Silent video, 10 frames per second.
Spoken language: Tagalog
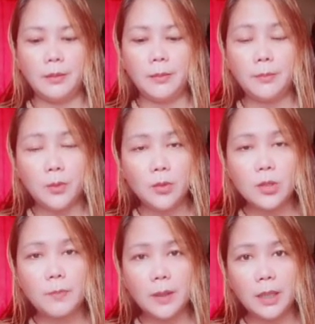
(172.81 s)
may
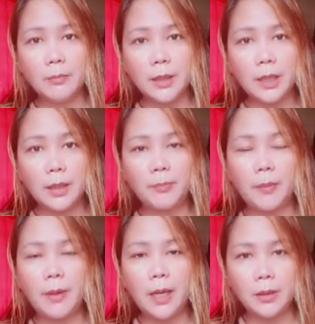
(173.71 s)
views pa rin naman yung kahit
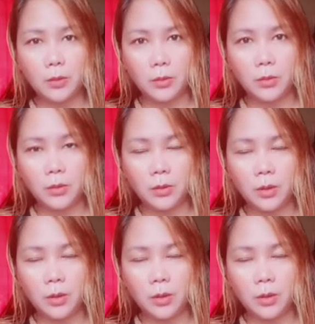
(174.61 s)
papano,